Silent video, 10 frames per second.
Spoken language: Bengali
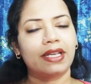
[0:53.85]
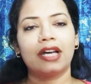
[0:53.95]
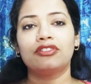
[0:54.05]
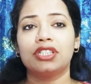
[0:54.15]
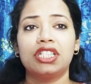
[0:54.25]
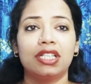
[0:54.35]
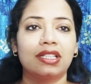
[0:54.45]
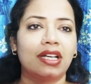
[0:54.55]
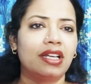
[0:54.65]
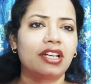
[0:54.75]
এটা হচ্ছে
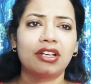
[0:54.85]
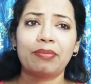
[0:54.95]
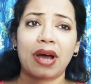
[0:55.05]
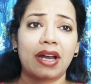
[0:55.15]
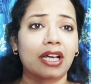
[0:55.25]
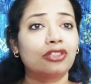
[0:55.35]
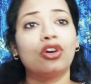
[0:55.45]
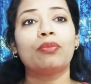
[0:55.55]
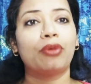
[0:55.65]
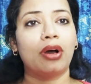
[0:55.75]
শীতকালের একটা
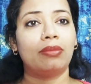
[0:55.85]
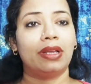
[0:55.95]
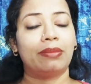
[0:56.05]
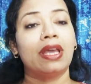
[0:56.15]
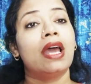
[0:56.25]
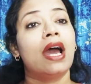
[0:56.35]
মারাত্মক প্রবলেম